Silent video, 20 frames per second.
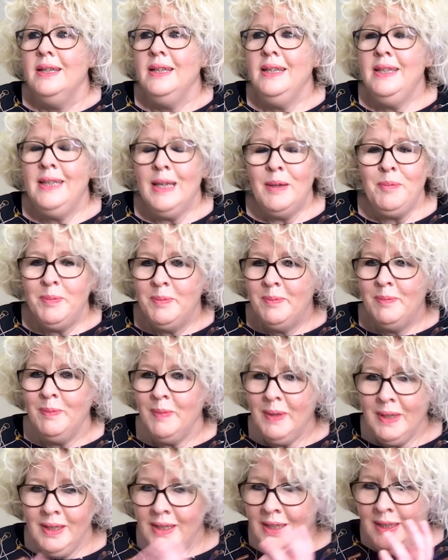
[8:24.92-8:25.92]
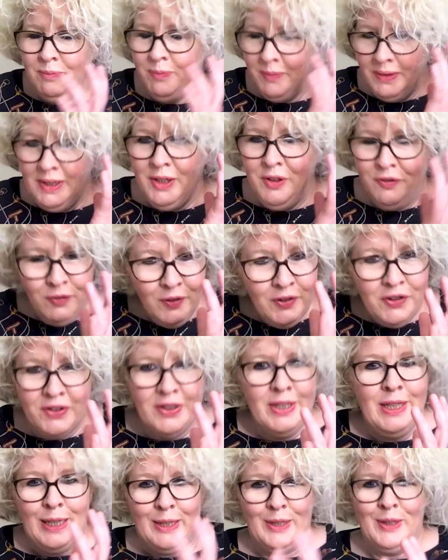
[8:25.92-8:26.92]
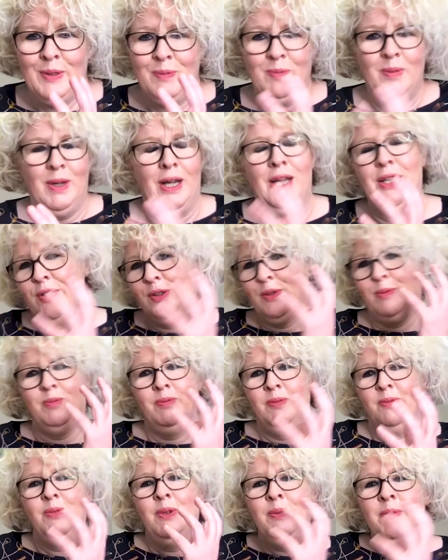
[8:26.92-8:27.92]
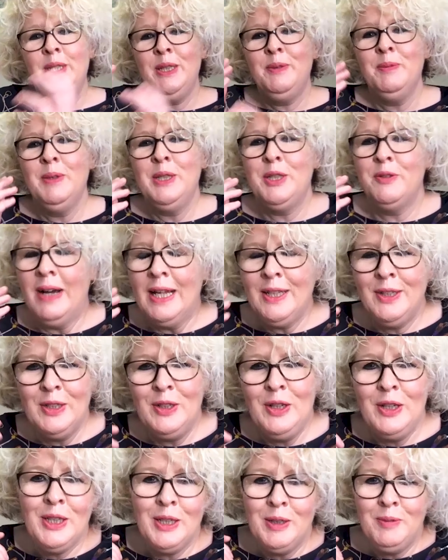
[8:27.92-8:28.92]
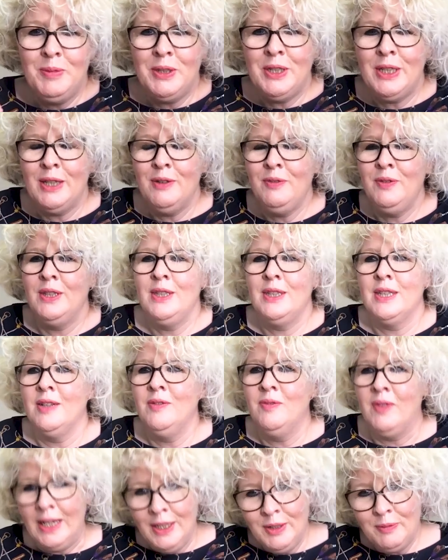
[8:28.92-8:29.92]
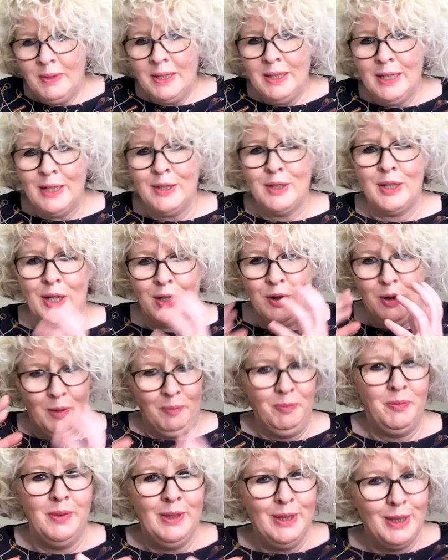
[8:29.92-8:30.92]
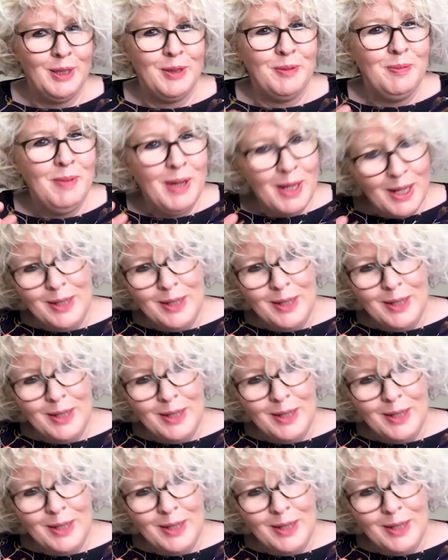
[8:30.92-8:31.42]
Ich habe ich, ich wusste das. Also, wenn man sich mit schwarzen Löchern beschäftigt, dann weiß man, dass da kommt nichts mehr